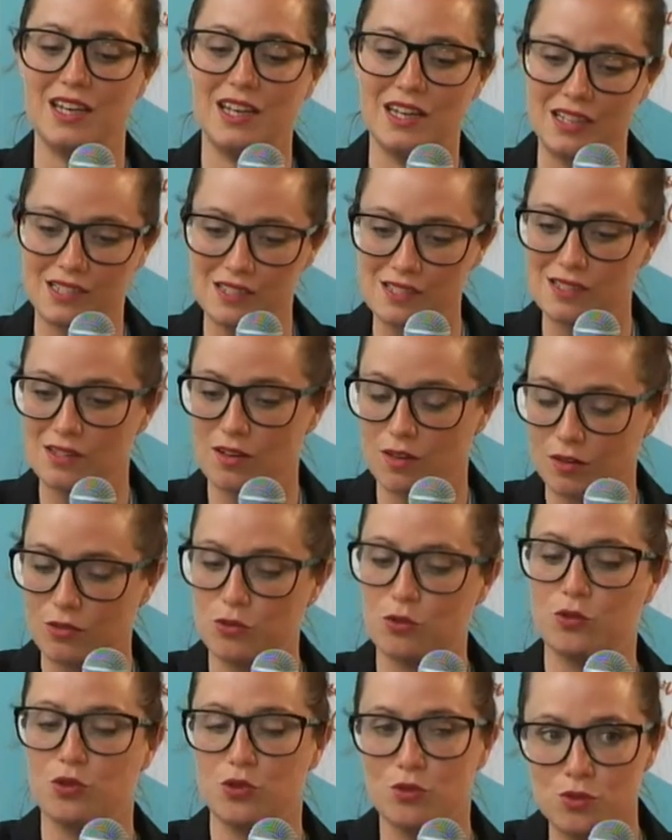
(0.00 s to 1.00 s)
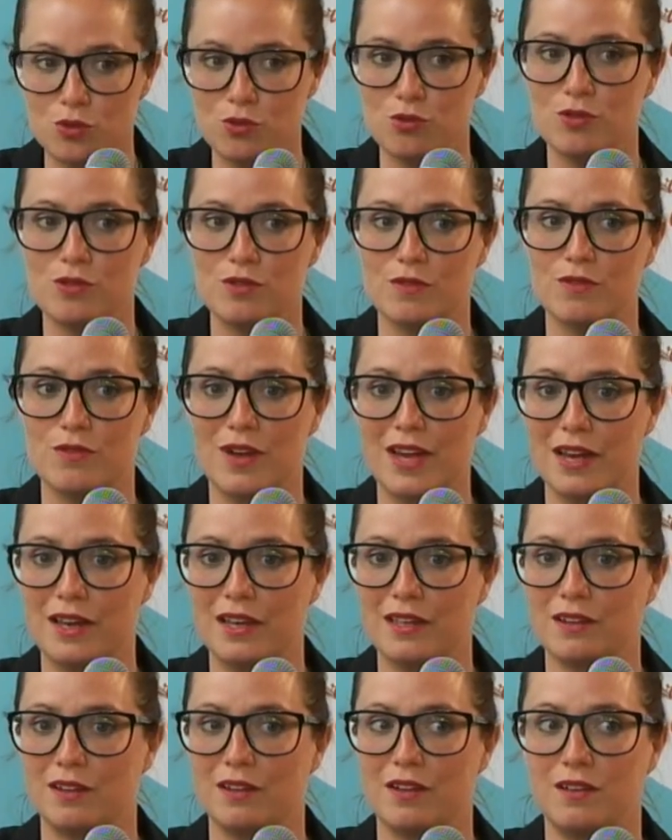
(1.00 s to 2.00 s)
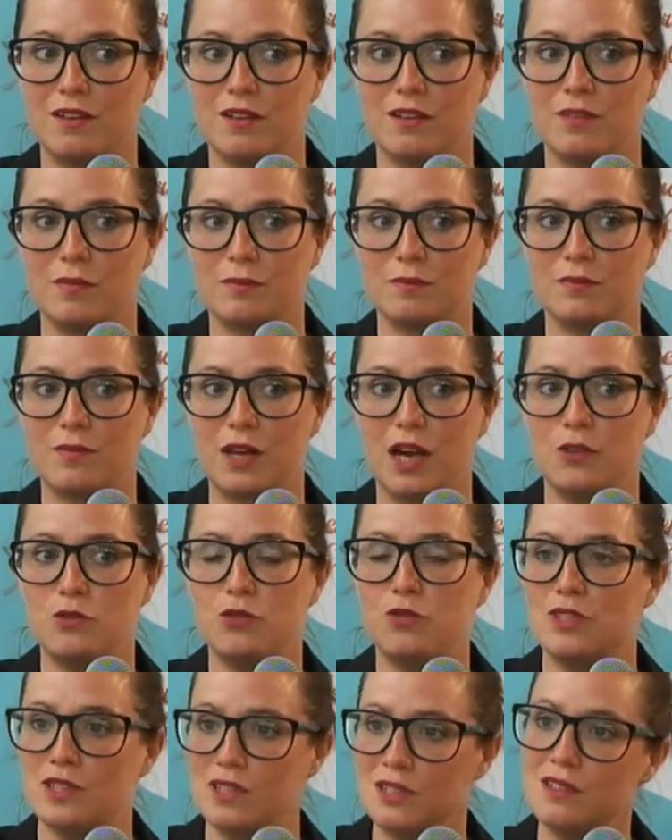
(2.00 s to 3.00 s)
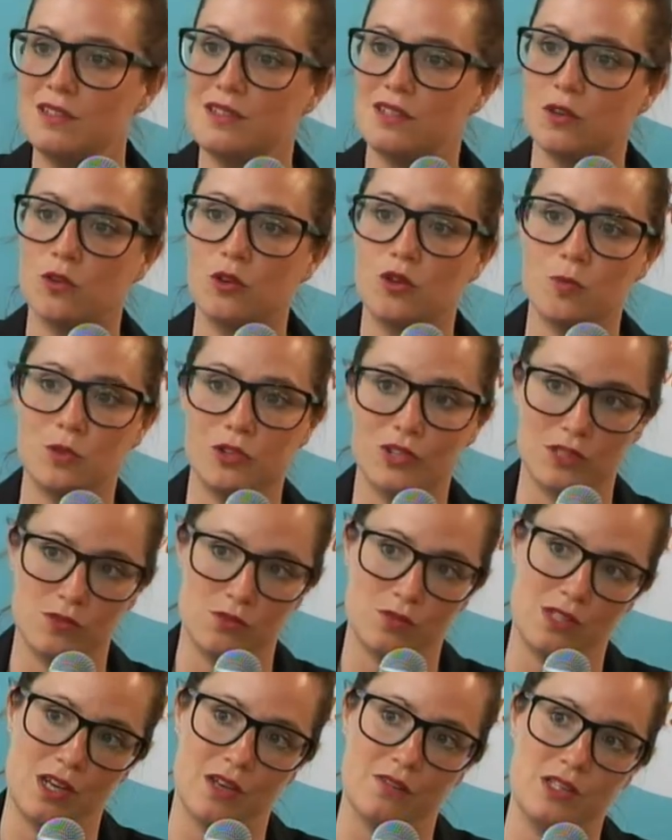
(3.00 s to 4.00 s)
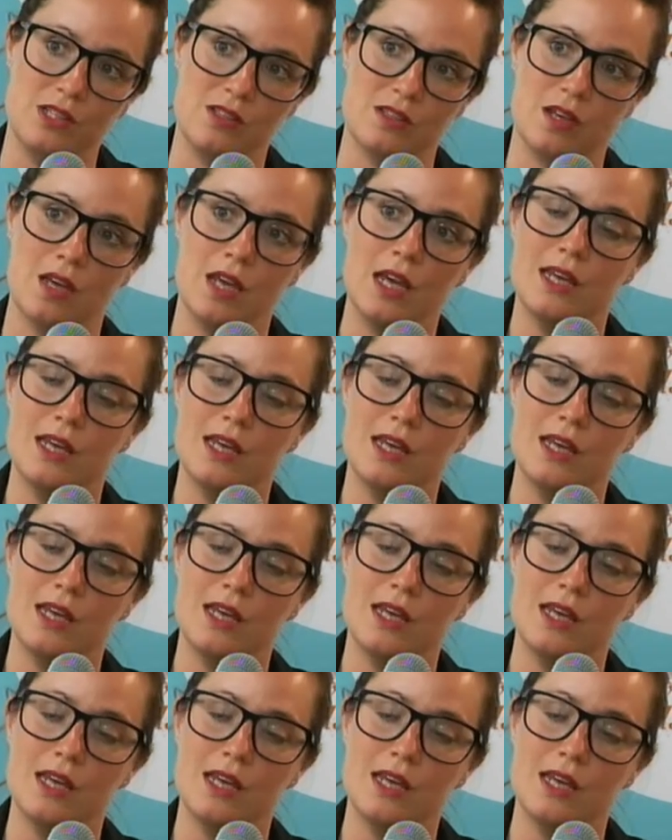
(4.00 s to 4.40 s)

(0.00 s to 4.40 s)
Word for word: qui, euh, donc YouShoes va être un, outil, Easy Recommandation Service.